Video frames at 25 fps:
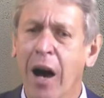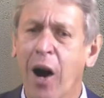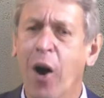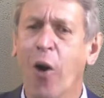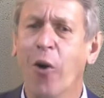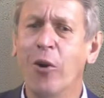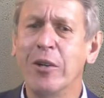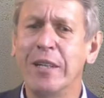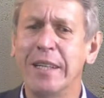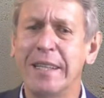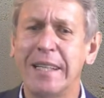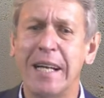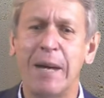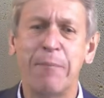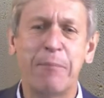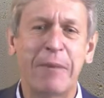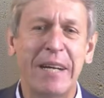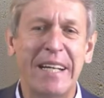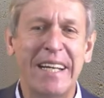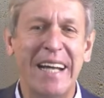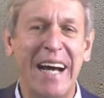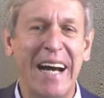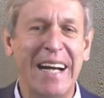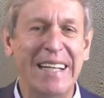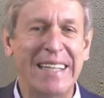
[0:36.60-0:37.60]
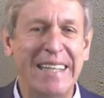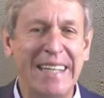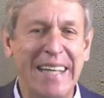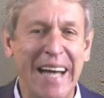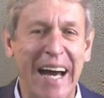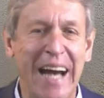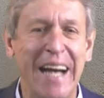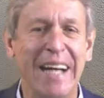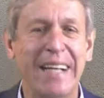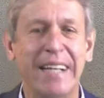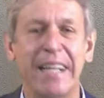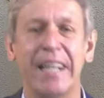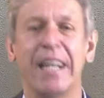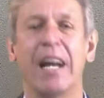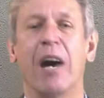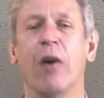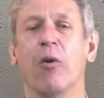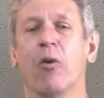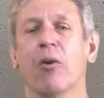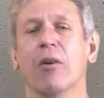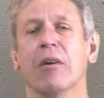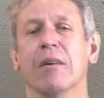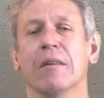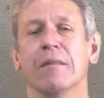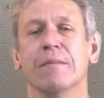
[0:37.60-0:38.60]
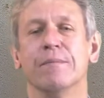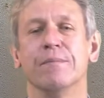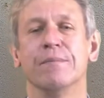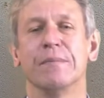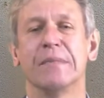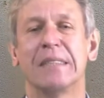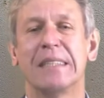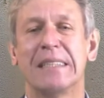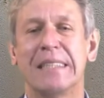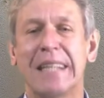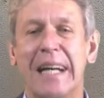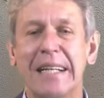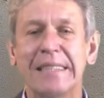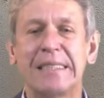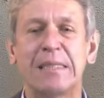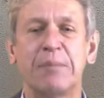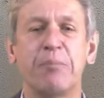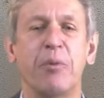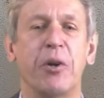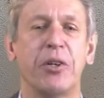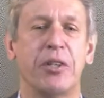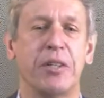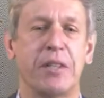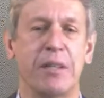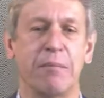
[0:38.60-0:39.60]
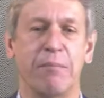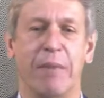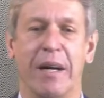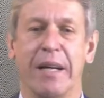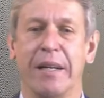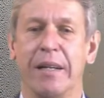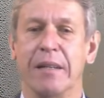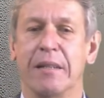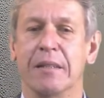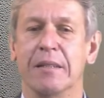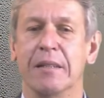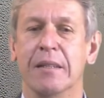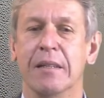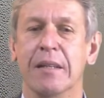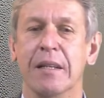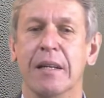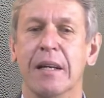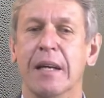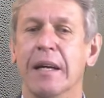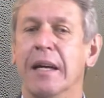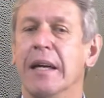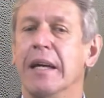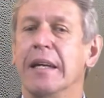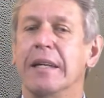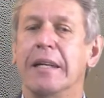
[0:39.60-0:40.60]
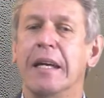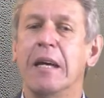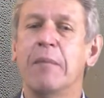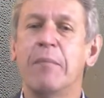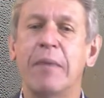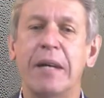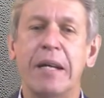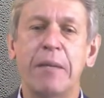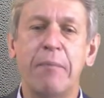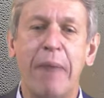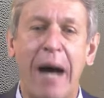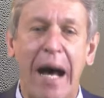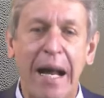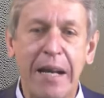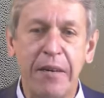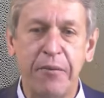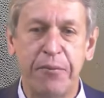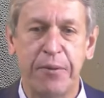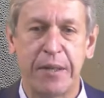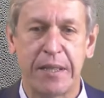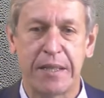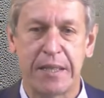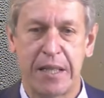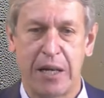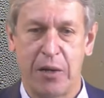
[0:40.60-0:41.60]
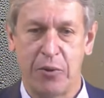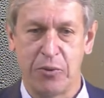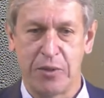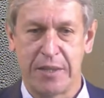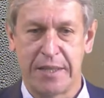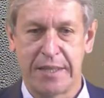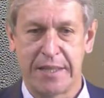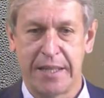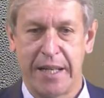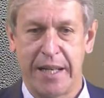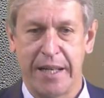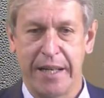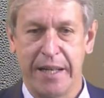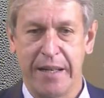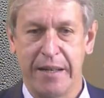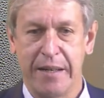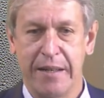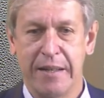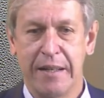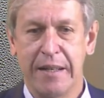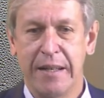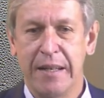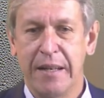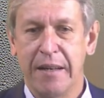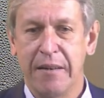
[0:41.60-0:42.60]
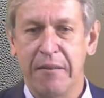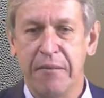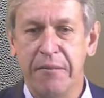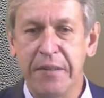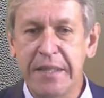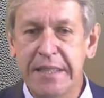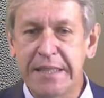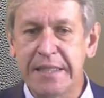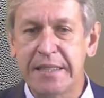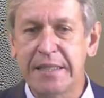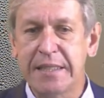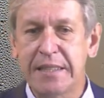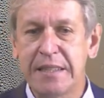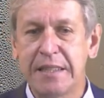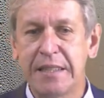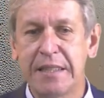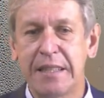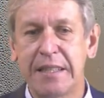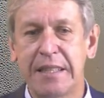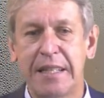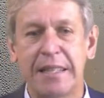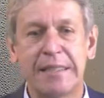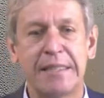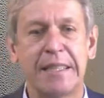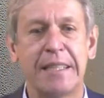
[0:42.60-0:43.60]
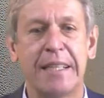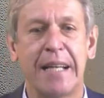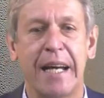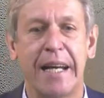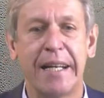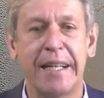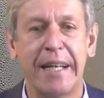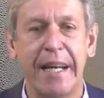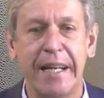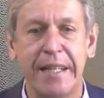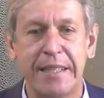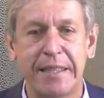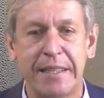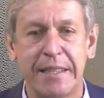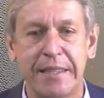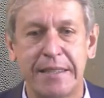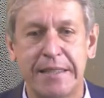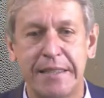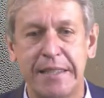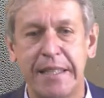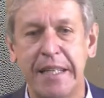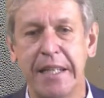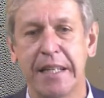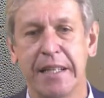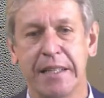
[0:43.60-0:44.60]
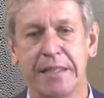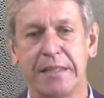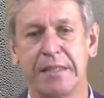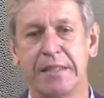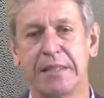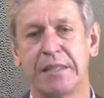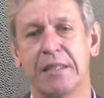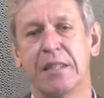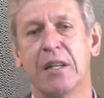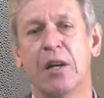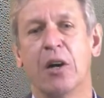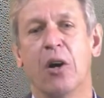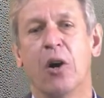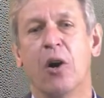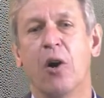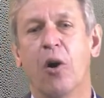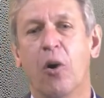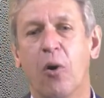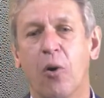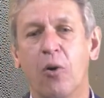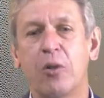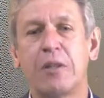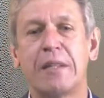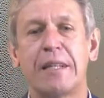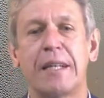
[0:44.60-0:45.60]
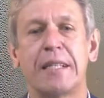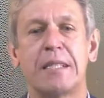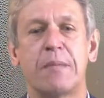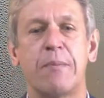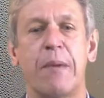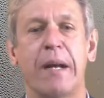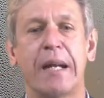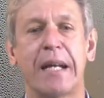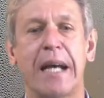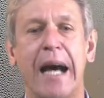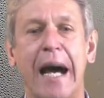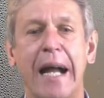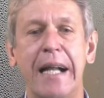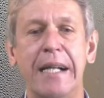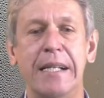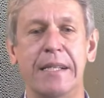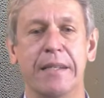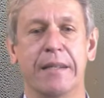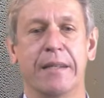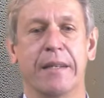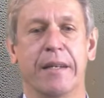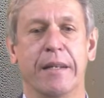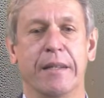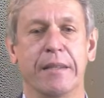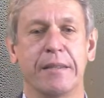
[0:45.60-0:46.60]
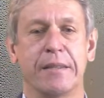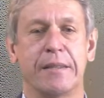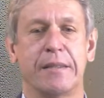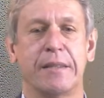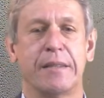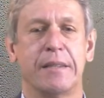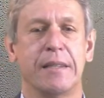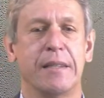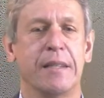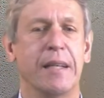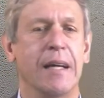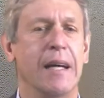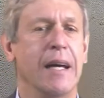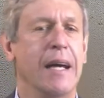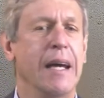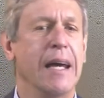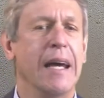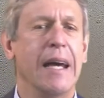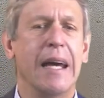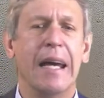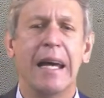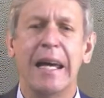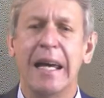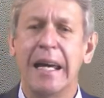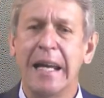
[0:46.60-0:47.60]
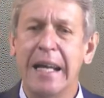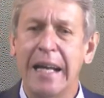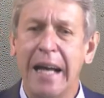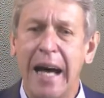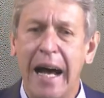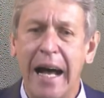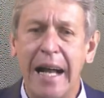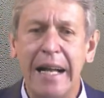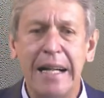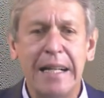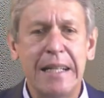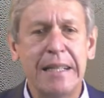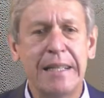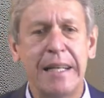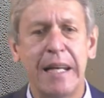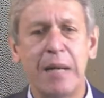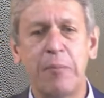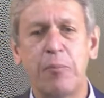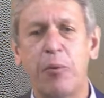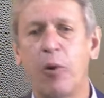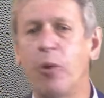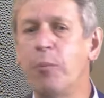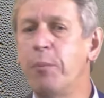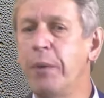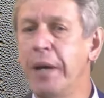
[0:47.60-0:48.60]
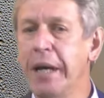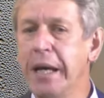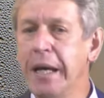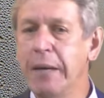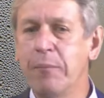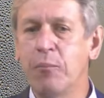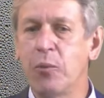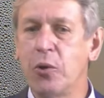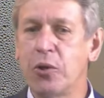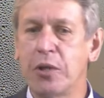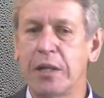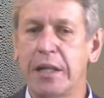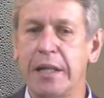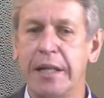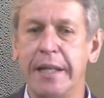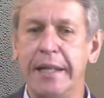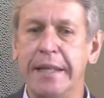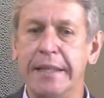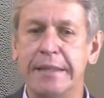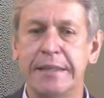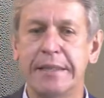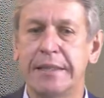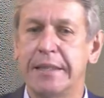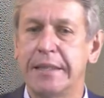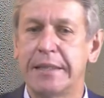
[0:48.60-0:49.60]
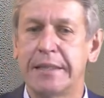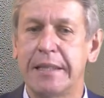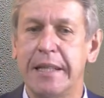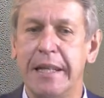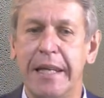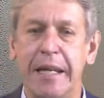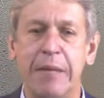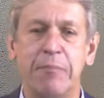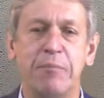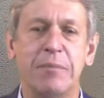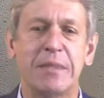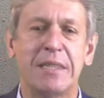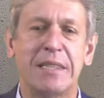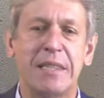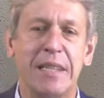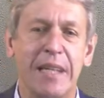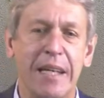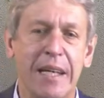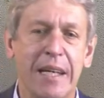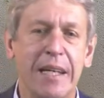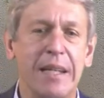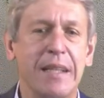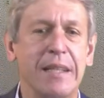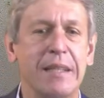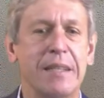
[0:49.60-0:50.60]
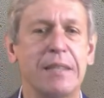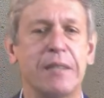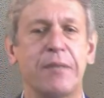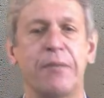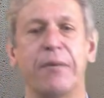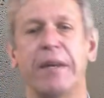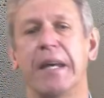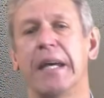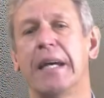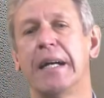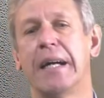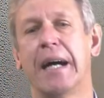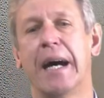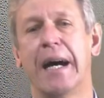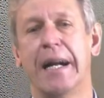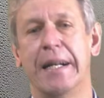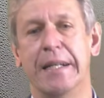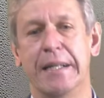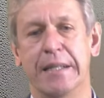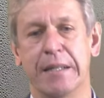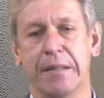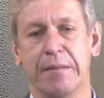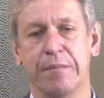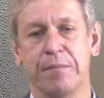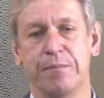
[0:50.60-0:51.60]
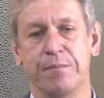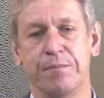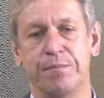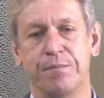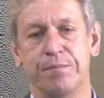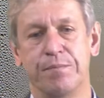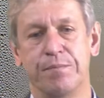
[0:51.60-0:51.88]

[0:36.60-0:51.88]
Und ich habe gedacht, ja genau, das möchte man. Jemandem anvertraut sein, wissen, dass sich einer interessiert und dass man gehalten ist. In all den Problemen und Krisen des Lebens irgendwie gehalten.